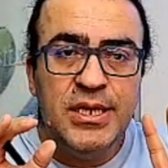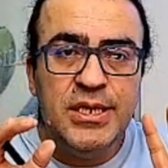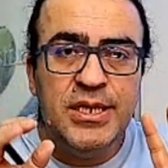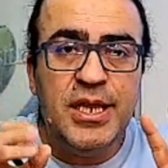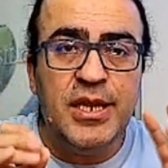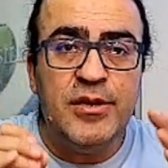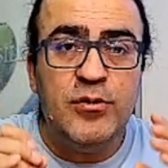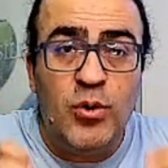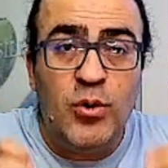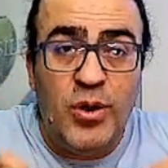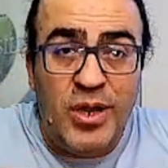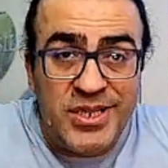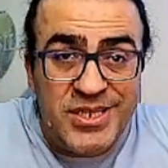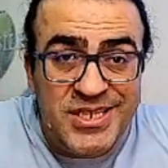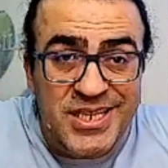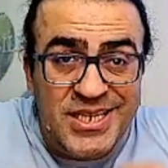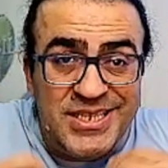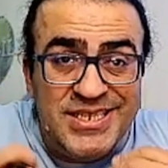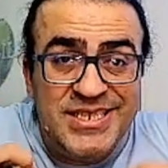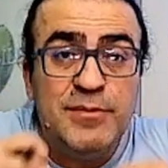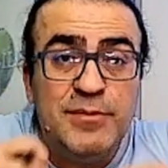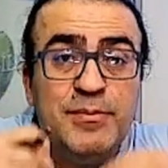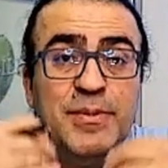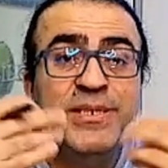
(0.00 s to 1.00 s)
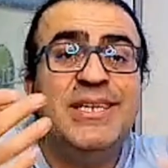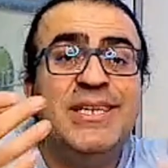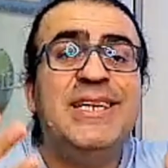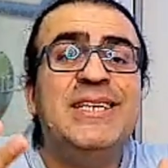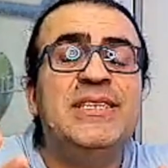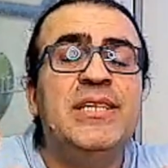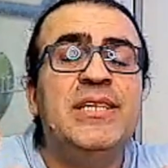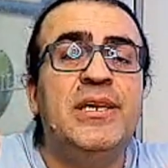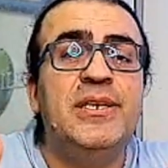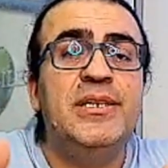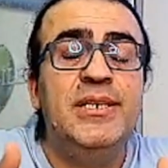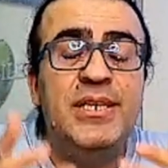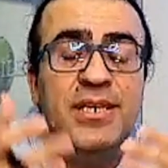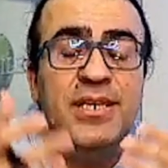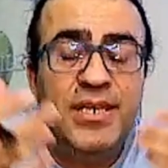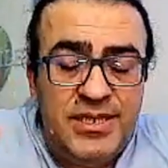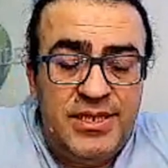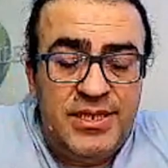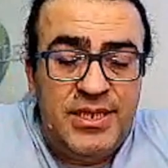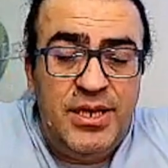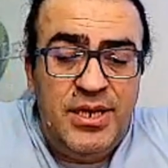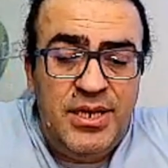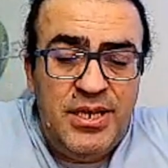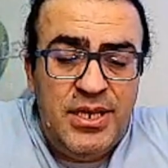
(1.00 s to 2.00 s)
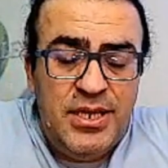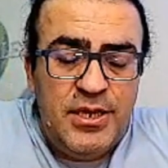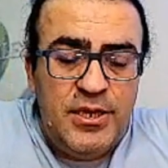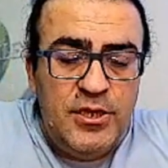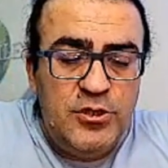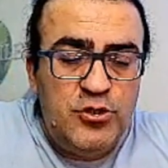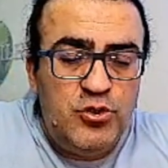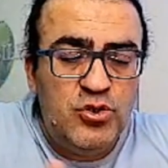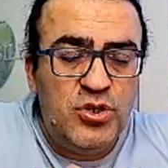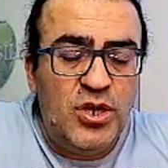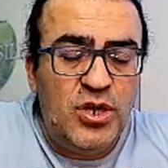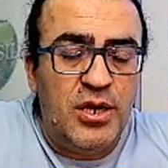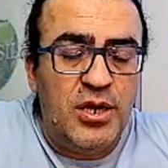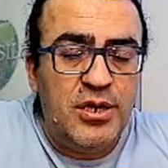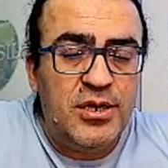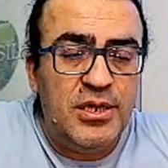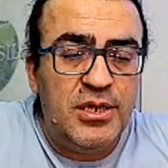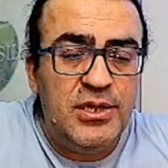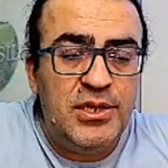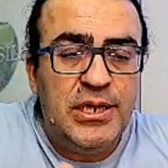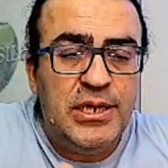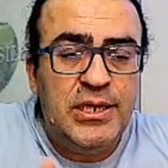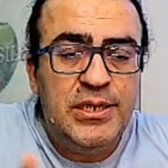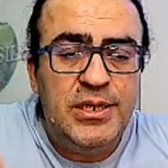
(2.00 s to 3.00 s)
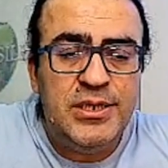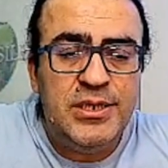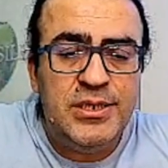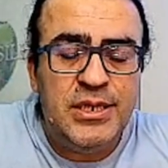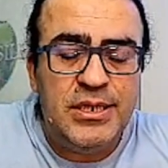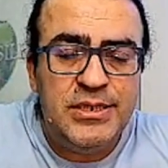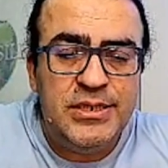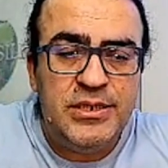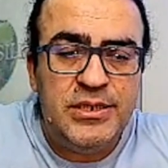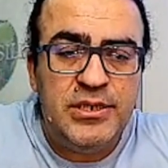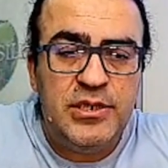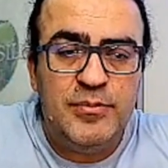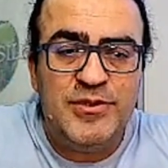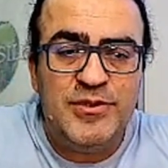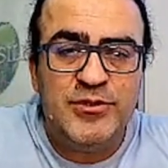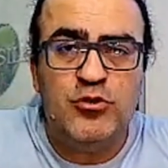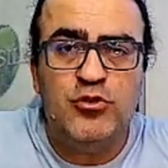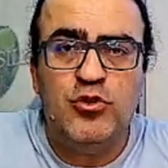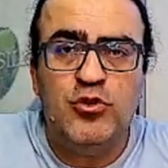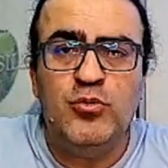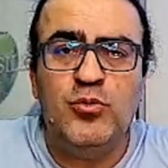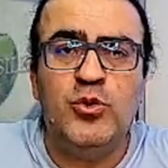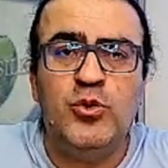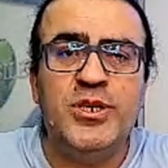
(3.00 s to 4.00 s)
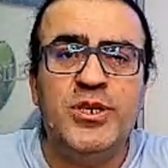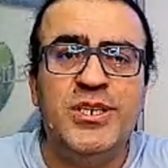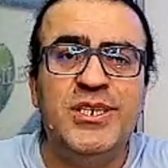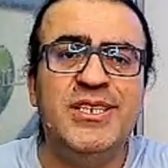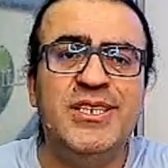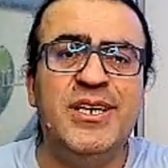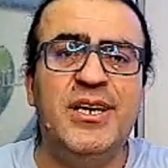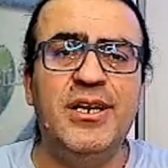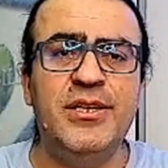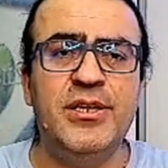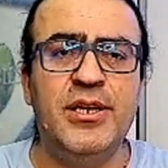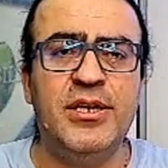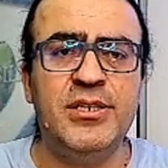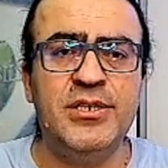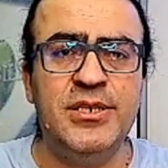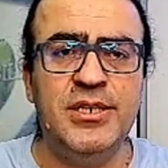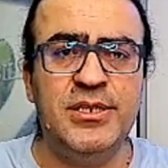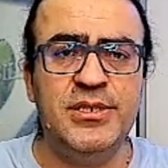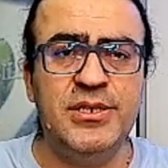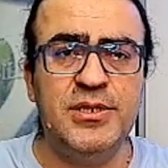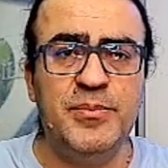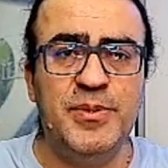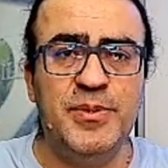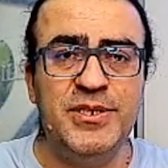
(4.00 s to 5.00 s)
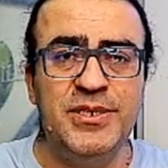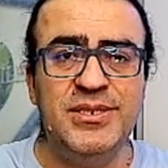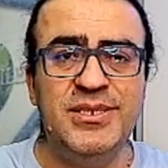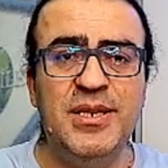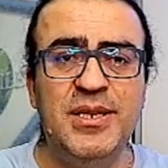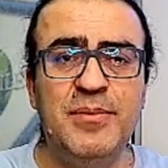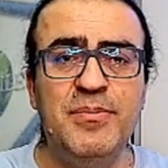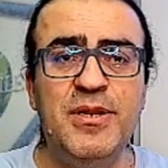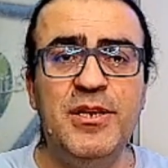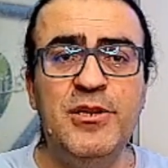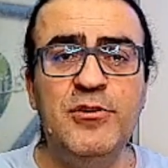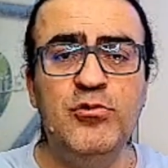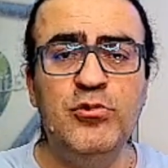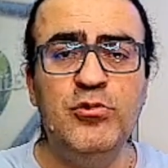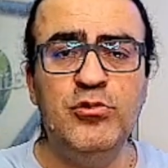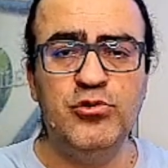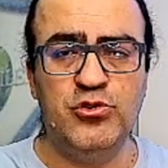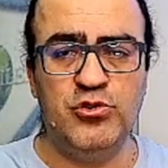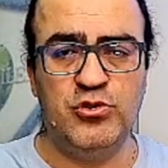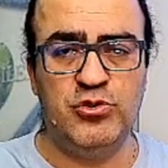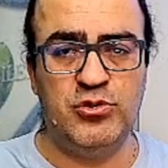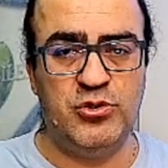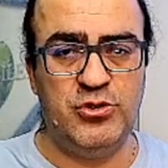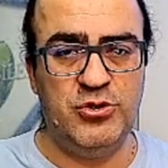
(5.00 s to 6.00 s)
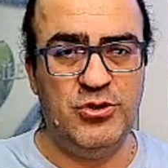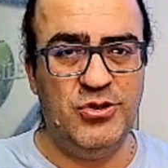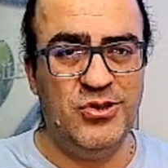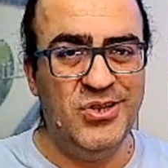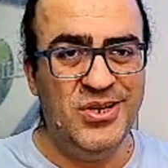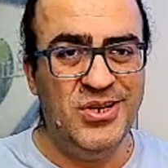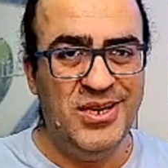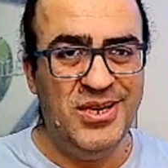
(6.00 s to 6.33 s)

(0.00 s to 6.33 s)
Yani o adlandırmada etan. Niye etan? E çünkü alkanların adlandırılması tüm organik adlandırmanın temelini oluşturuyor.